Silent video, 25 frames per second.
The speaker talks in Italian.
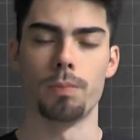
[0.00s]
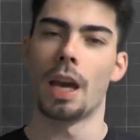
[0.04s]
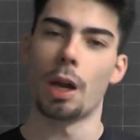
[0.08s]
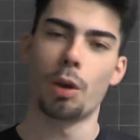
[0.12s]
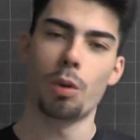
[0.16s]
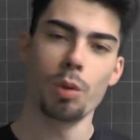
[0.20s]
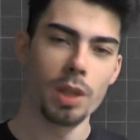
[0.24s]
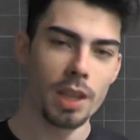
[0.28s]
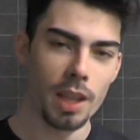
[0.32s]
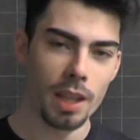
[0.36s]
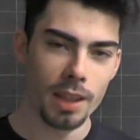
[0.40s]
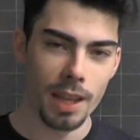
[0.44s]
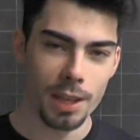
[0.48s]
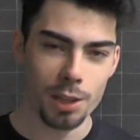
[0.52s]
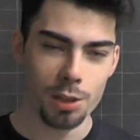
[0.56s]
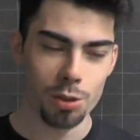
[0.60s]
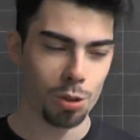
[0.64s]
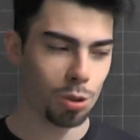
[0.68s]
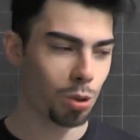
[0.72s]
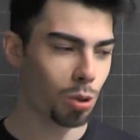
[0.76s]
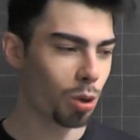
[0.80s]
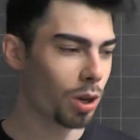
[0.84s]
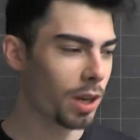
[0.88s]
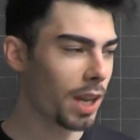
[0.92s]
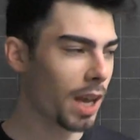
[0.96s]
E quindi adesso
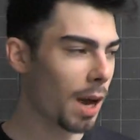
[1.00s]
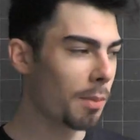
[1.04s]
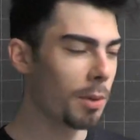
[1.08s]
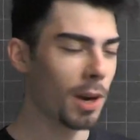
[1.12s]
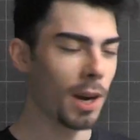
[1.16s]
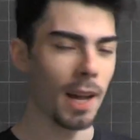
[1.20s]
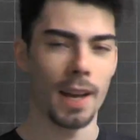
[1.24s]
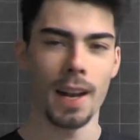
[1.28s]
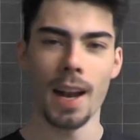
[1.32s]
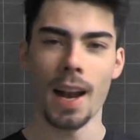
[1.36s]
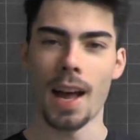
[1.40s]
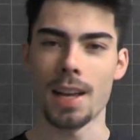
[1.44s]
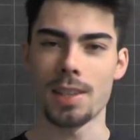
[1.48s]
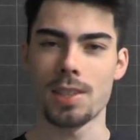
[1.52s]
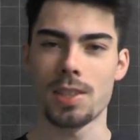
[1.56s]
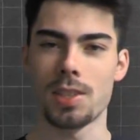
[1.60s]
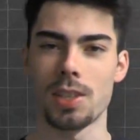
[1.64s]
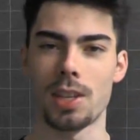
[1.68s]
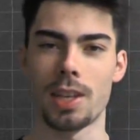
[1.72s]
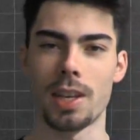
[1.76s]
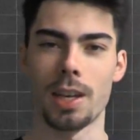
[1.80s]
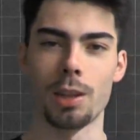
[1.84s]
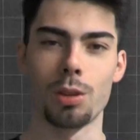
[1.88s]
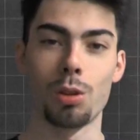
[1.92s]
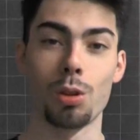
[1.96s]
torniamo alla
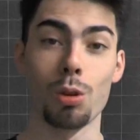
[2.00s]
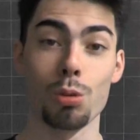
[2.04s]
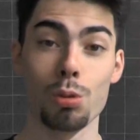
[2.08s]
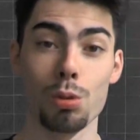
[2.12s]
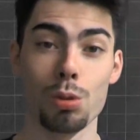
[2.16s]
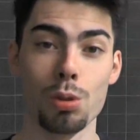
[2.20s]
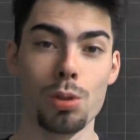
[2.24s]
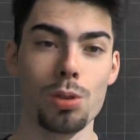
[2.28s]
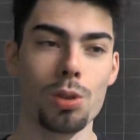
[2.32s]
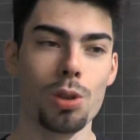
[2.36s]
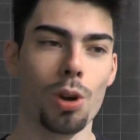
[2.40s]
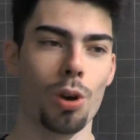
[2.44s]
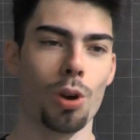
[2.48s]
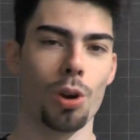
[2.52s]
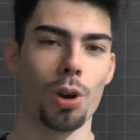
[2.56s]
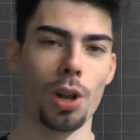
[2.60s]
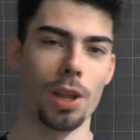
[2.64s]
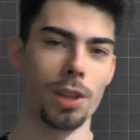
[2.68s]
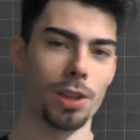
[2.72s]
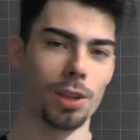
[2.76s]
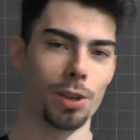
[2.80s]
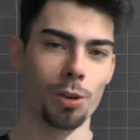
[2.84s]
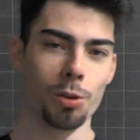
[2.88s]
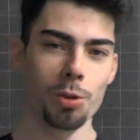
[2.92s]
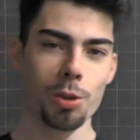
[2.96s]
classica
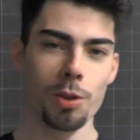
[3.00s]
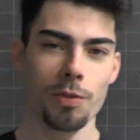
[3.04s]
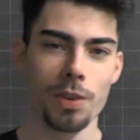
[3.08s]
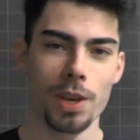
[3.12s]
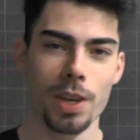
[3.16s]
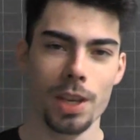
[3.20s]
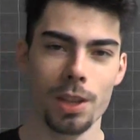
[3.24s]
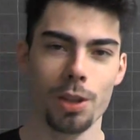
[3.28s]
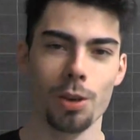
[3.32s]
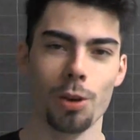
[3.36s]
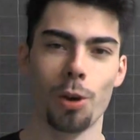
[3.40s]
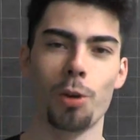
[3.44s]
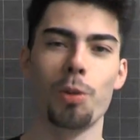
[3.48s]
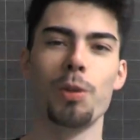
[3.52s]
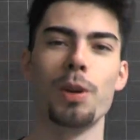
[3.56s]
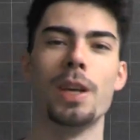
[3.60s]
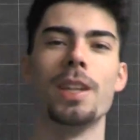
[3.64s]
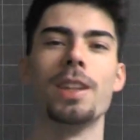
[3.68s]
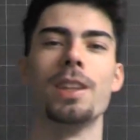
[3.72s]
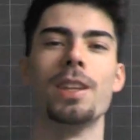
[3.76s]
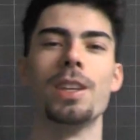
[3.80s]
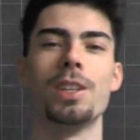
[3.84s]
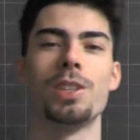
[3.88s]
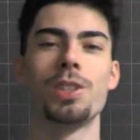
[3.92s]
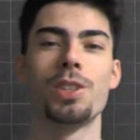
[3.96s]
introduzione di ogni video,
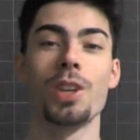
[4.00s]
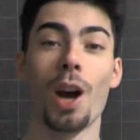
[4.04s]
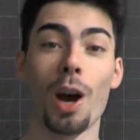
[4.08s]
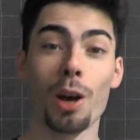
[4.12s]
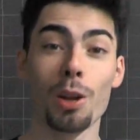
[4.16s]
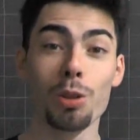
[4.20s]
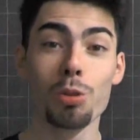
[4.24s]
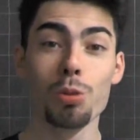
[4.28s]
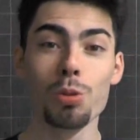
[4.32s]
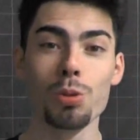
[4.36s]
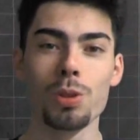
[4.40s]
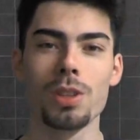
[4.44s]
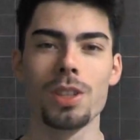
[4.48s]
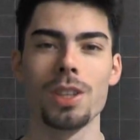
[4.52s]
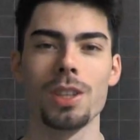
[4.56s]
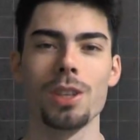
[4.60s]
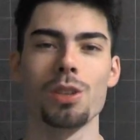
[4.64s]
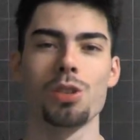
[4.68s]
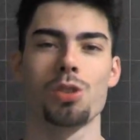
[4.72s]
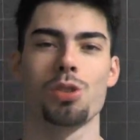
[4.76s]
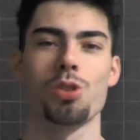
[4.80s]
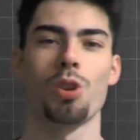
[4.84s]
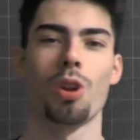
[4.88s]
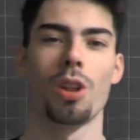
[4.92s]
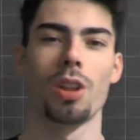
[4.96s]
quindi ciao a tutti, io
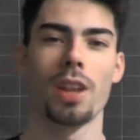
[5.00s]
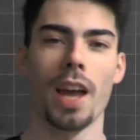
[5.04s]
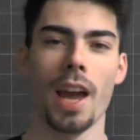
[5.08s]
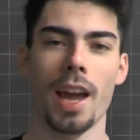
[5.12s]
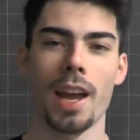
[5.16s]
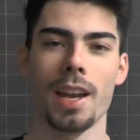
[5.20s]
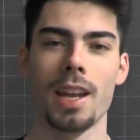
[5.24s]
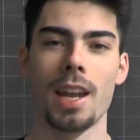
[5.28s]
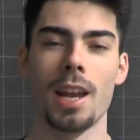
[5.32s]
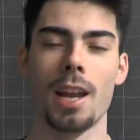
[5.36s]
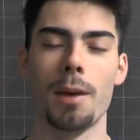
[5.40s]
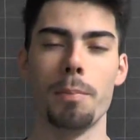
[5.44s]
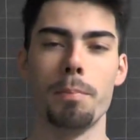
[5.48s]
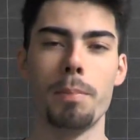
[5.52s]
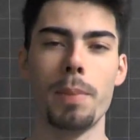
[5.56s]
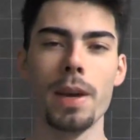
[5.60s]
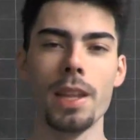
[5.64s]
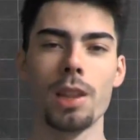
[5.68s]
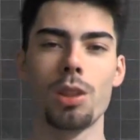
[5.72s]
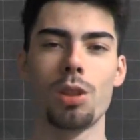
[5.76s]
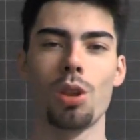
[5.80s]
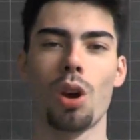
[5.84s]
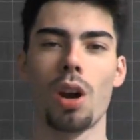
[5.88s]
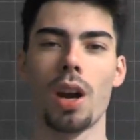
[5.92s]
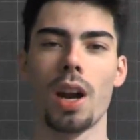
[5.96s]
sono Daniel e
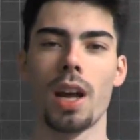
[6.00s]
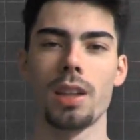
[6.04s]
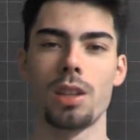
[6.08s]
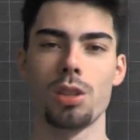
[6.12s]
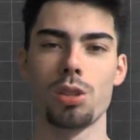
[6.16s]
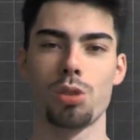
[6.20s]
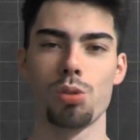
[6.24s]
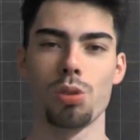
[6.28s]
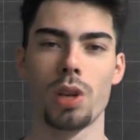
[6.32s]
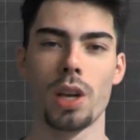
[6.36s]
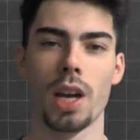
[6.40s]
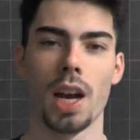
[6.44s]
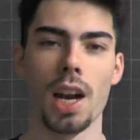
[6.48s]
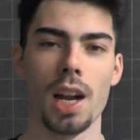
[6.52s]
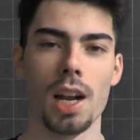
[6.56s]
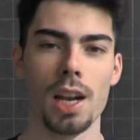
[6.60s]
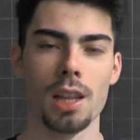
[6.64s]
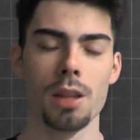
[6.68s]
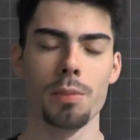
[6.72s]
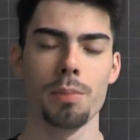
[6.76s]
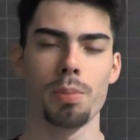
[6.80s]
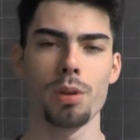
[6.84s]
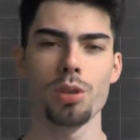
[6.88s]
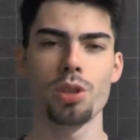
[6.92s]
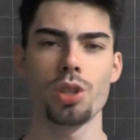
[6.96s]
bentornati sul canale
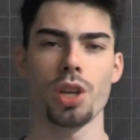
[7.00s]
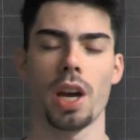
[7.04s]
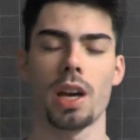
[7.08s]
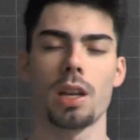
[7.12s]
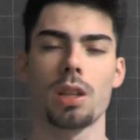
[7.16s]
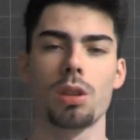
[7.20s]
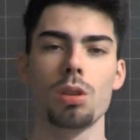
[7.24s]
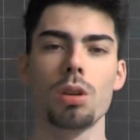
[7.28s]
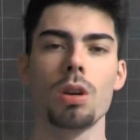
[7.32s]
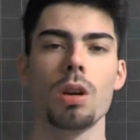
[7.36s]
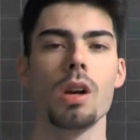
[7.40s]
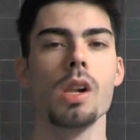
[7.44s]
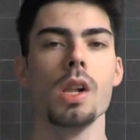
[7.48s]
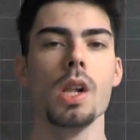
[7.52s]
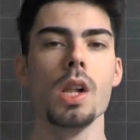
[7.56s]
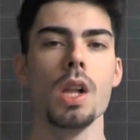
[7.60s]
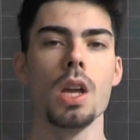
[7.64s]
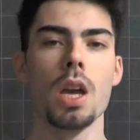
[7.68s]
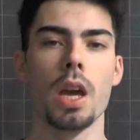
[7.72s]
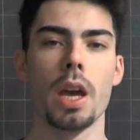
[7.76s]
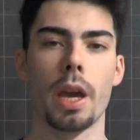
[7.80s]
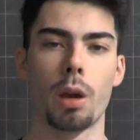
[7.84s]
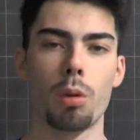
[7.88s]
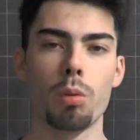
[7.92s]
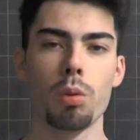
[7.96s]
di Progetto
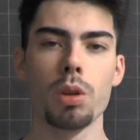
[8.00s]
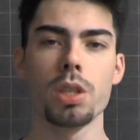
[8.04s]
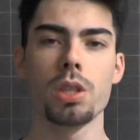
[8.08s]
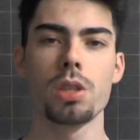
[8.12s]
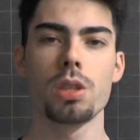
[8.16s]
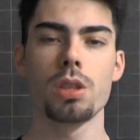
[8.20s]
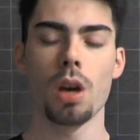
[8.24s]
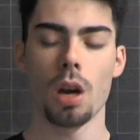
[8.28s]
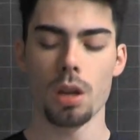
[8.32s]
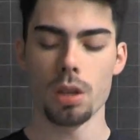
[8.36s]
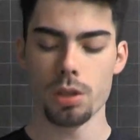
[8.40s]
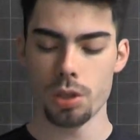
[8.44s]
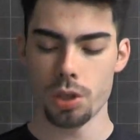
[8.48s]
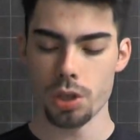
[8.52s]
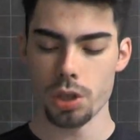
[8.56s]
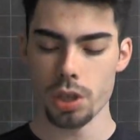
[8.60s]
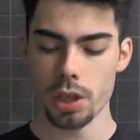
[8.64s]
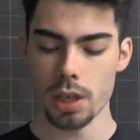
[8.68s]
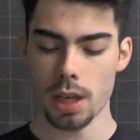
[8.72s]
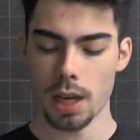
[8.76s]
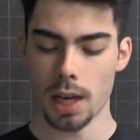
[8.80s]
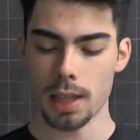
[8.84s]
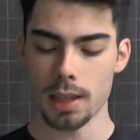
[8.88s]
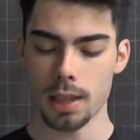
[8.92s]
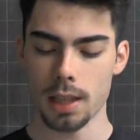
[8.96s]
e
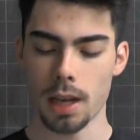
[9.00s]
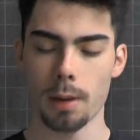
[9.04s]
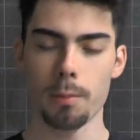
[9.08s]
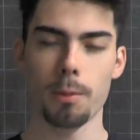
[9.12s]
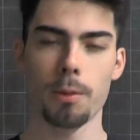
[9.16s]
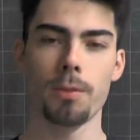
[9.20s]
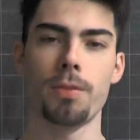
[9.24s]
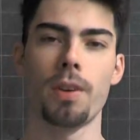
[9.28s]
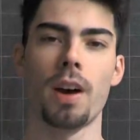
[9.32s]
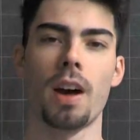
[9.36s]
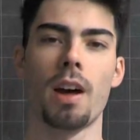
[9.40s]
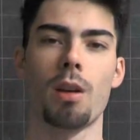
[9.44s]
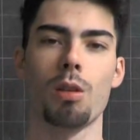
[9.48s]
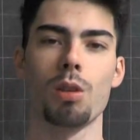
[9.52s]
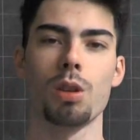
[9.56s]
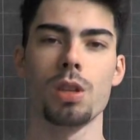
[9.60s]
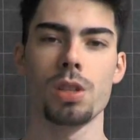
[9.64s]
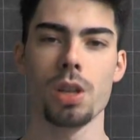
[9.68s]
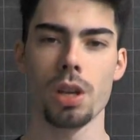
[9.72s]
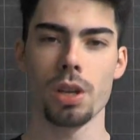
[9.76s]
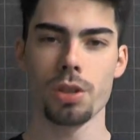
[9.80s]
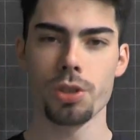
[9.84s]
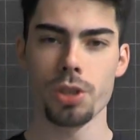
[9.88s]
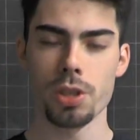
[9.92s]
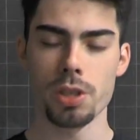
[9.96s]
quest'oggi andremo a fare un
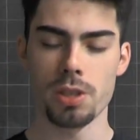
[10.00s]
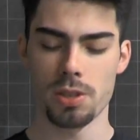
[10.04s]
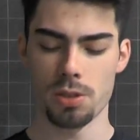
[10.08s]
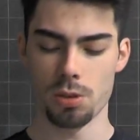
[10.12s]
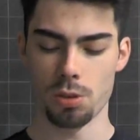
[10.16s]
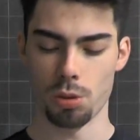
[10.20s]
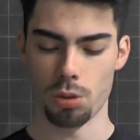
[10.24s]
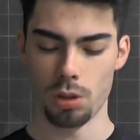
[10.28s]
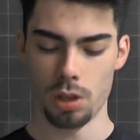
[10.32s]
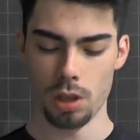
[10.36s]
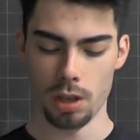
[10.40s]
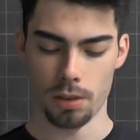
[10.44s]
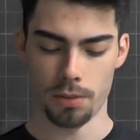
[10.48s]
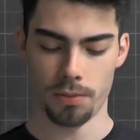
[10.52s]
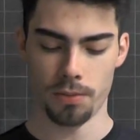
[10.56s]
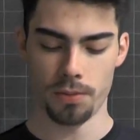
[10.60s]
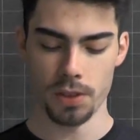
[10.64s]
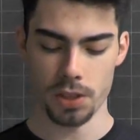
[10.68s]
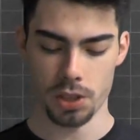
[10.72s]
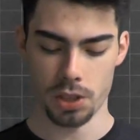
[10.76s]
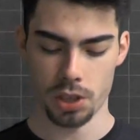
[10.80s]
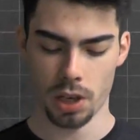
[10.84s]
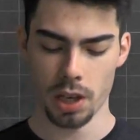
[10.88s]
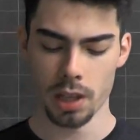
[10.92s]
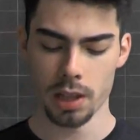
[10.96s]
esercizio di
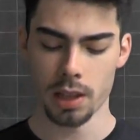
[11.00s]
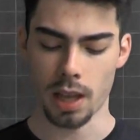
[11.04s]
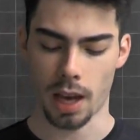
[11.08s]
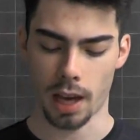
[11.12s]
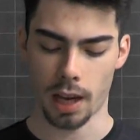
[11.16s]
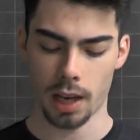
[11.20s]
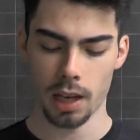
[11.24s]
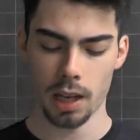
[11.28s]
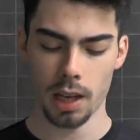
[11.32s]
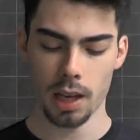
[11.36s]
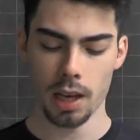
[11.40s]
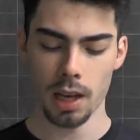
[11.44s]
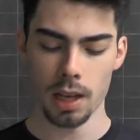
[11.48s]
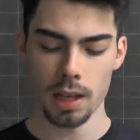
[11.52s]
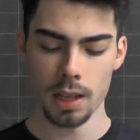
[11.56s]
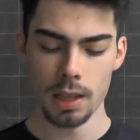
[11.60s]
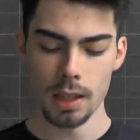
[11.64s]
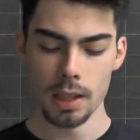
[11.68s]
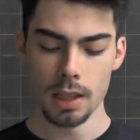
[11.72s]
fisica tecnica